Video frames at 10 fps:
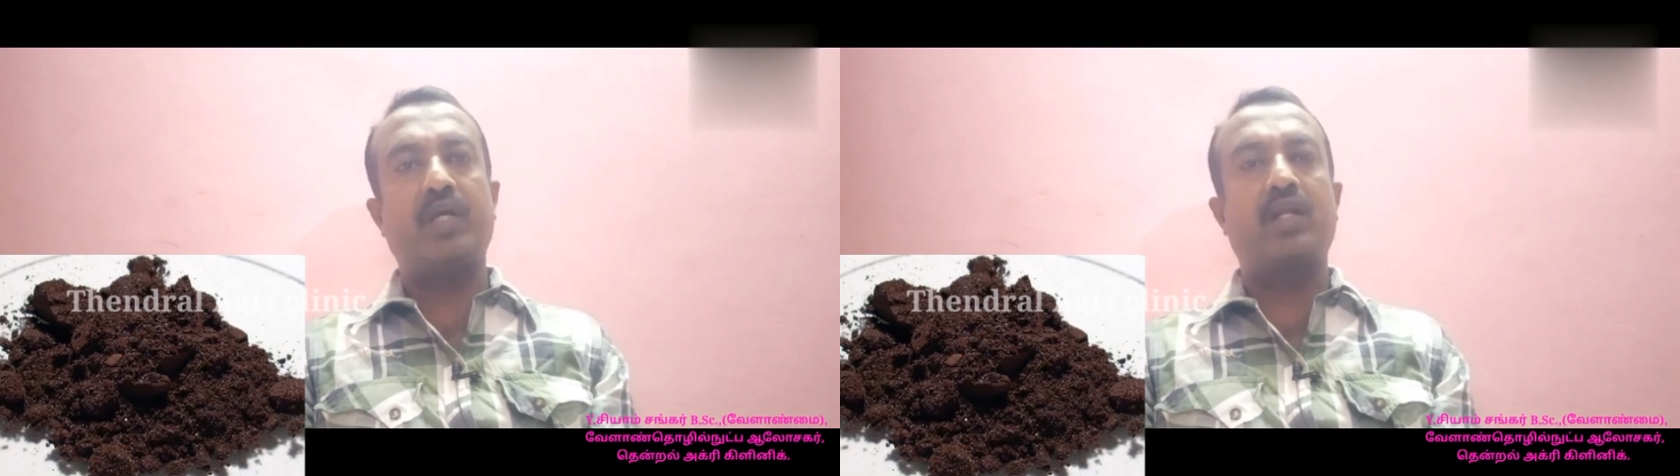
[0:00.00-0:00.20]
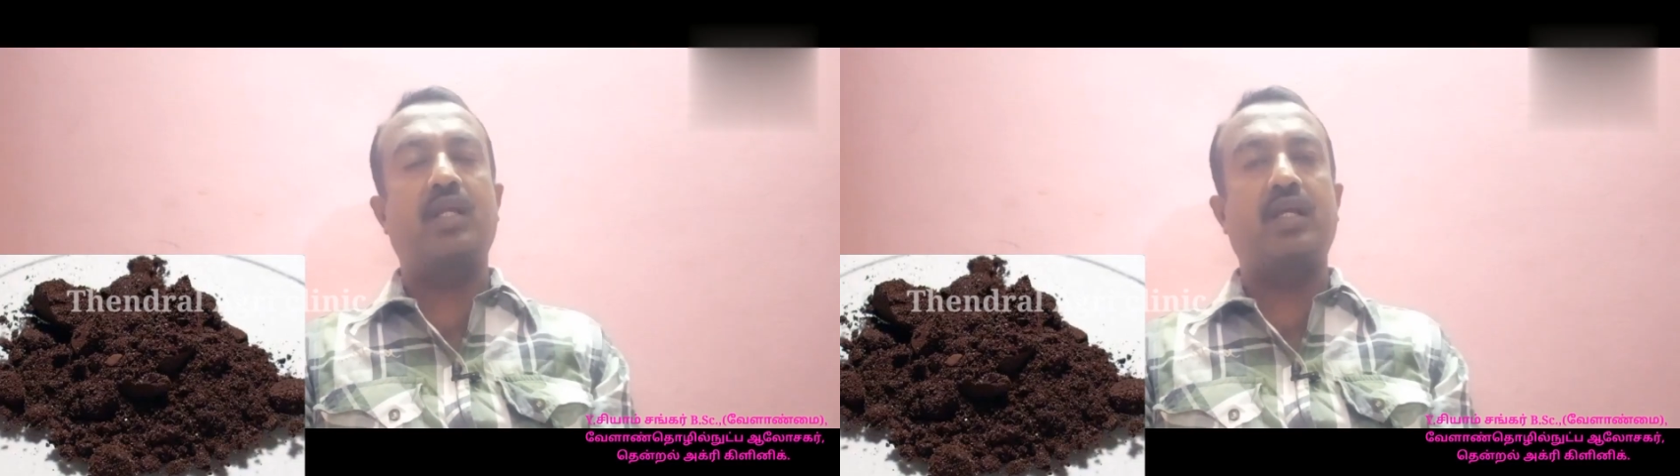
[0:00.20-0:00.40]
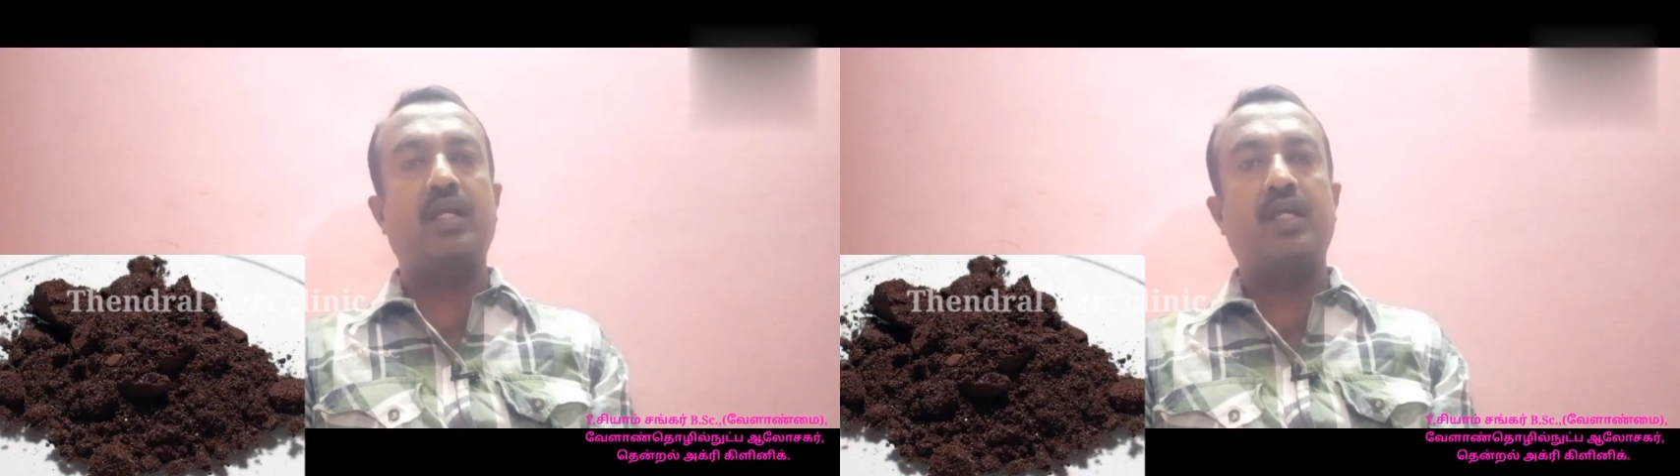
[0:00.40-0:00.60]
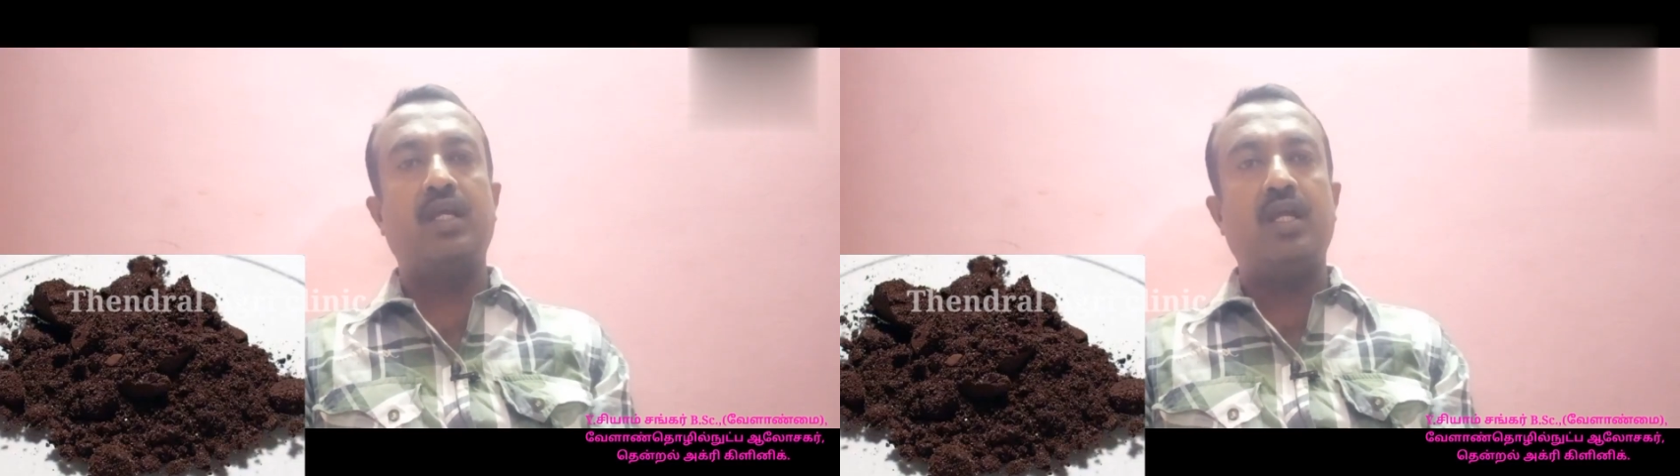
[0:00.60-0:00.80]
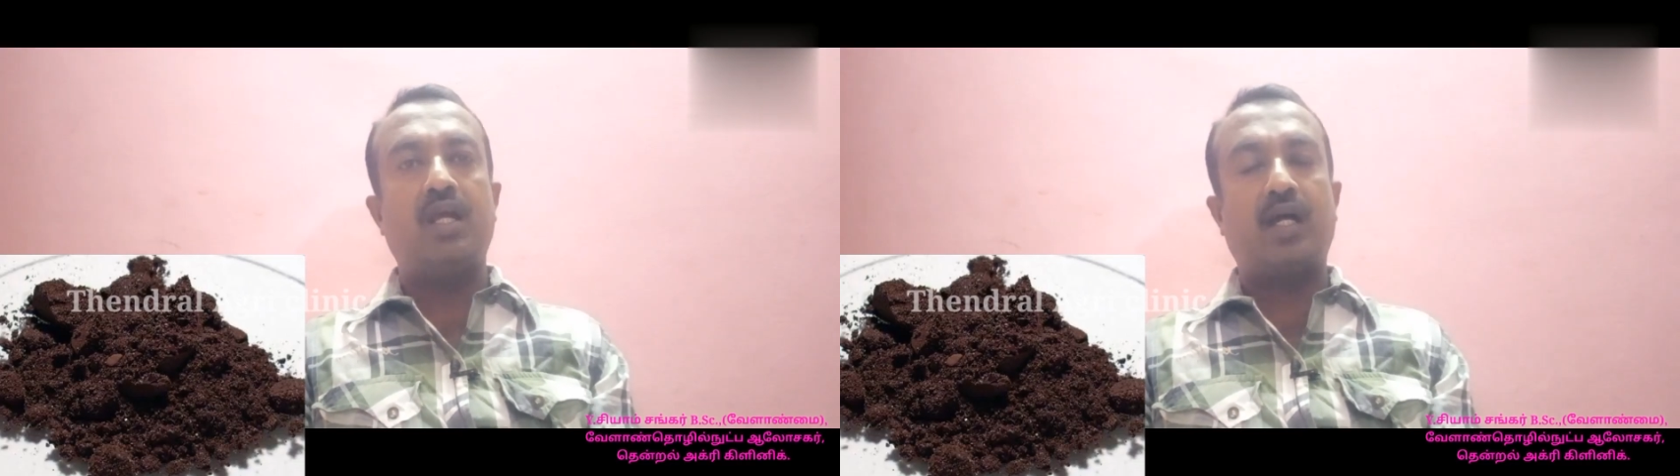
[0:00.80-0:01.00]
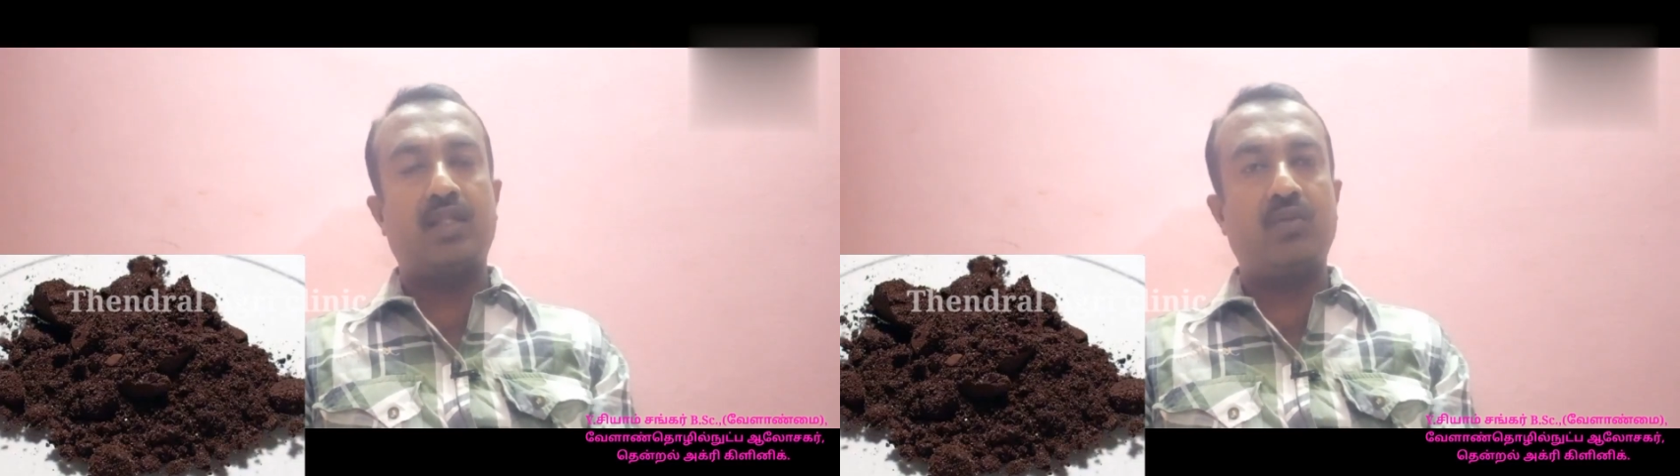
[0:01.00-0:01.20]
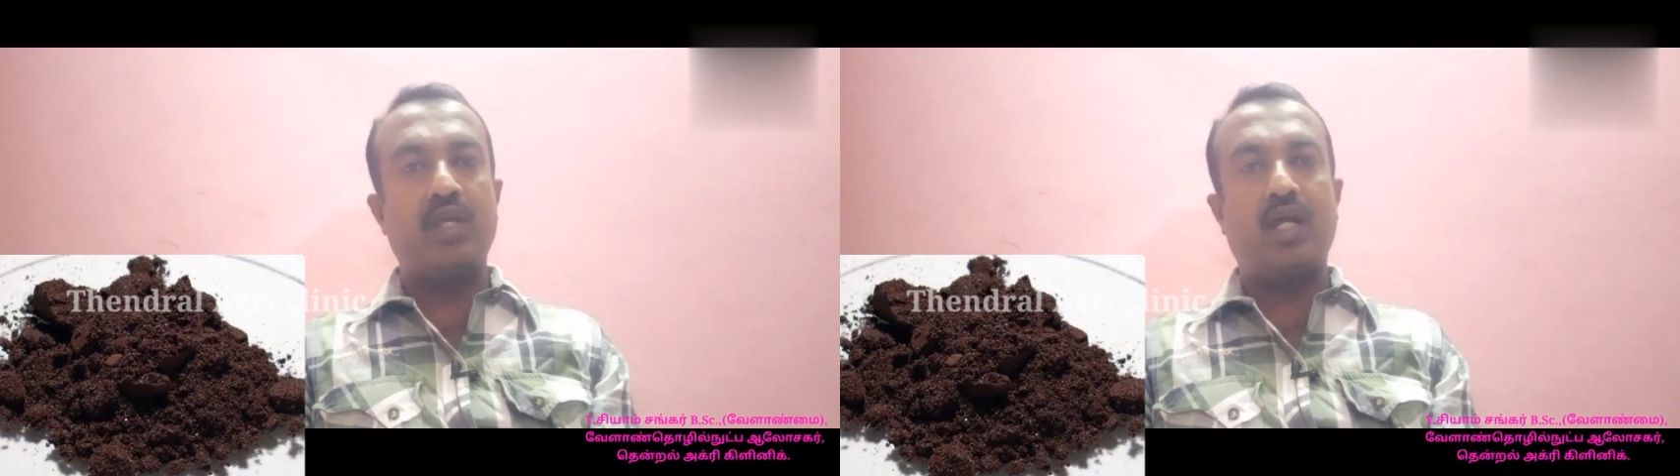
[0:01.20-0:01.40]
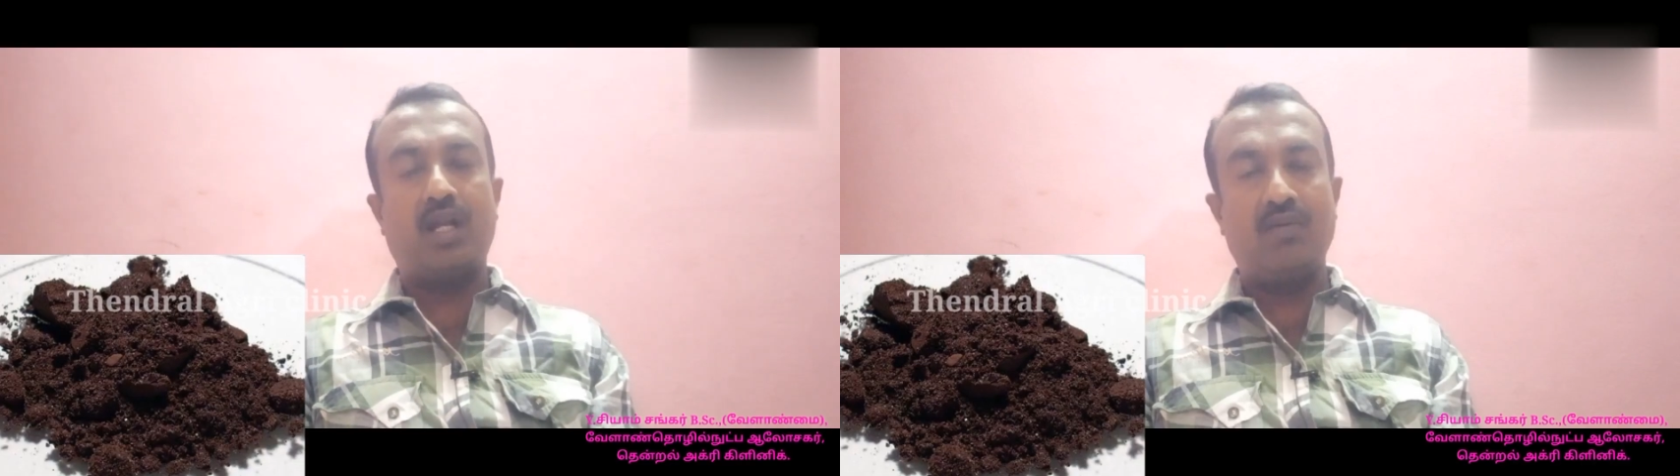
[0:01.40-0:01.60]
பயிர்களுக்கு
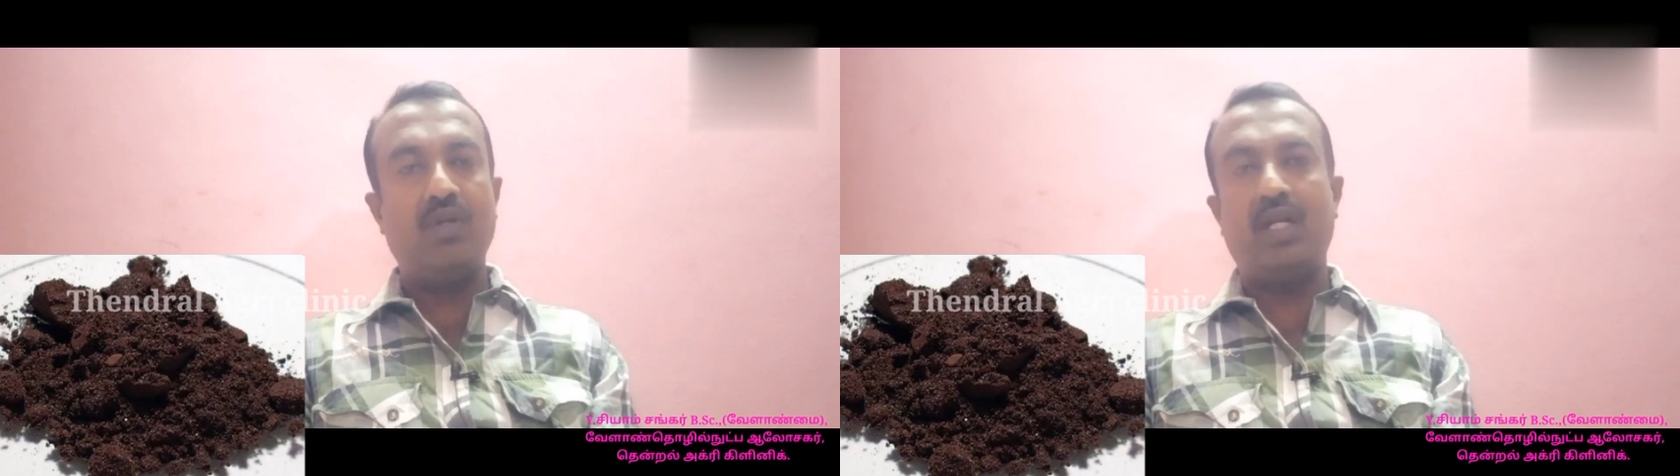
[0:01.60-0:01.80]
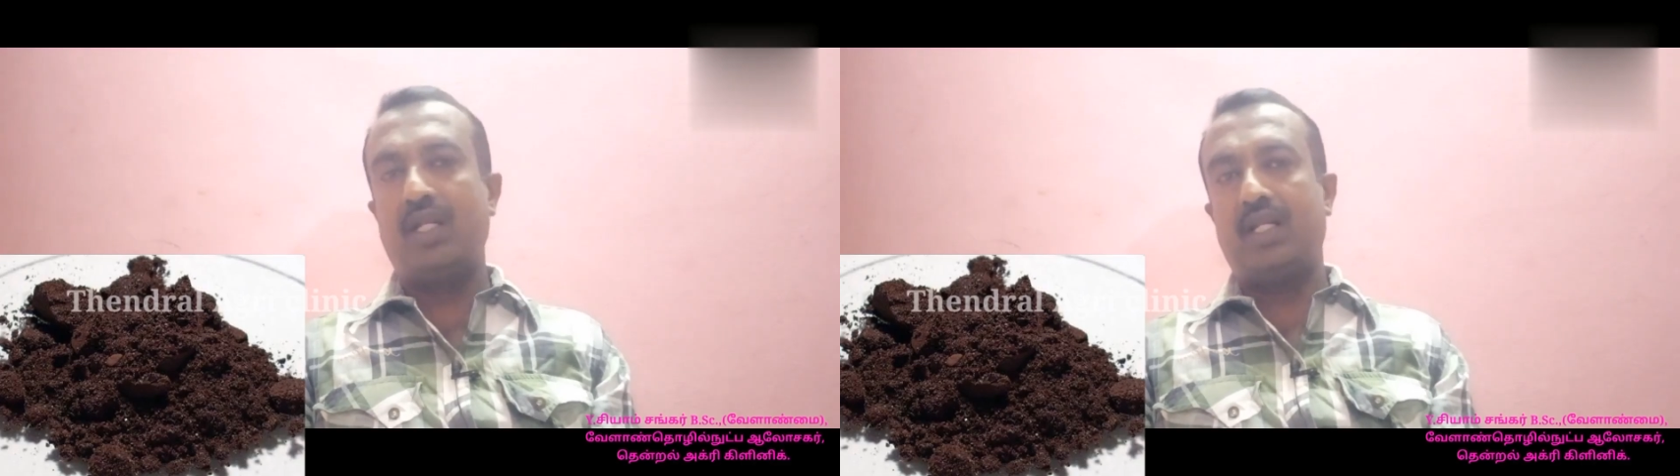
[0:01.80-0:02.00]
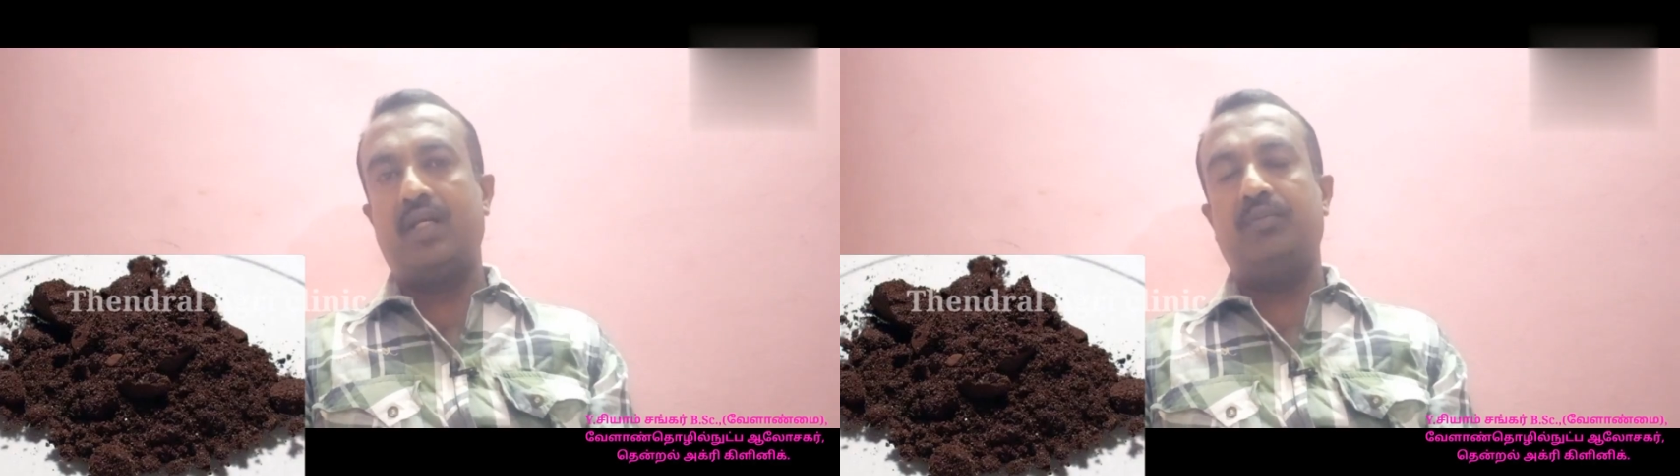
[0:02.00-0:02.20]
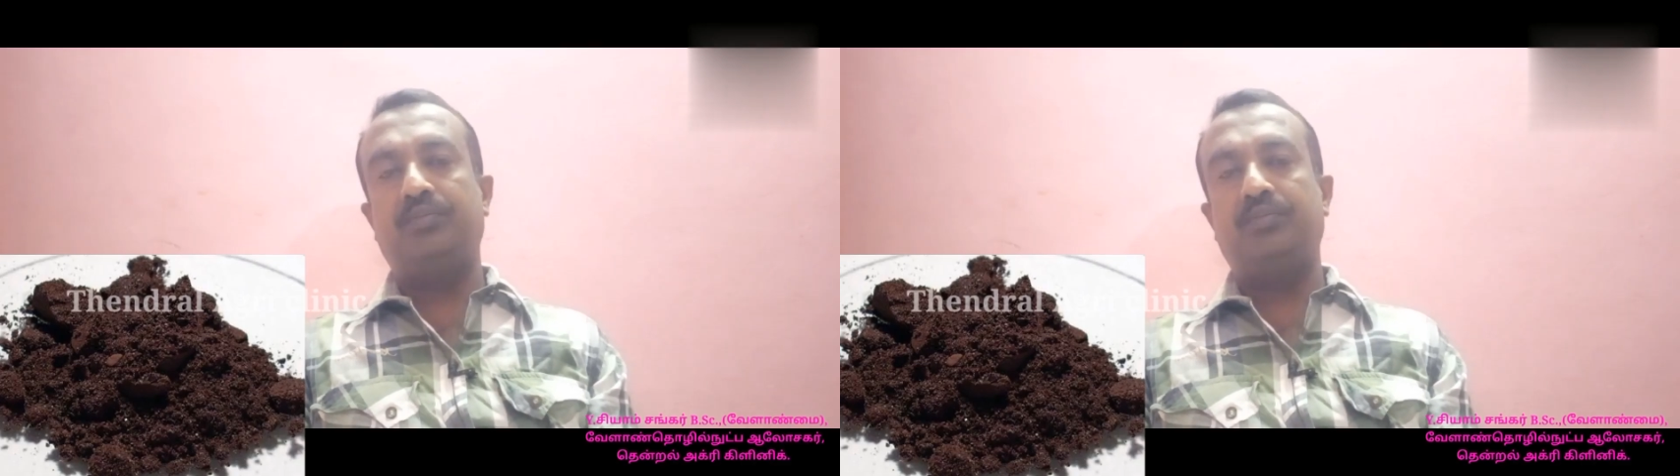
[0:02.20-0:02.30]
அதனுடைய அளவுகள் என்ன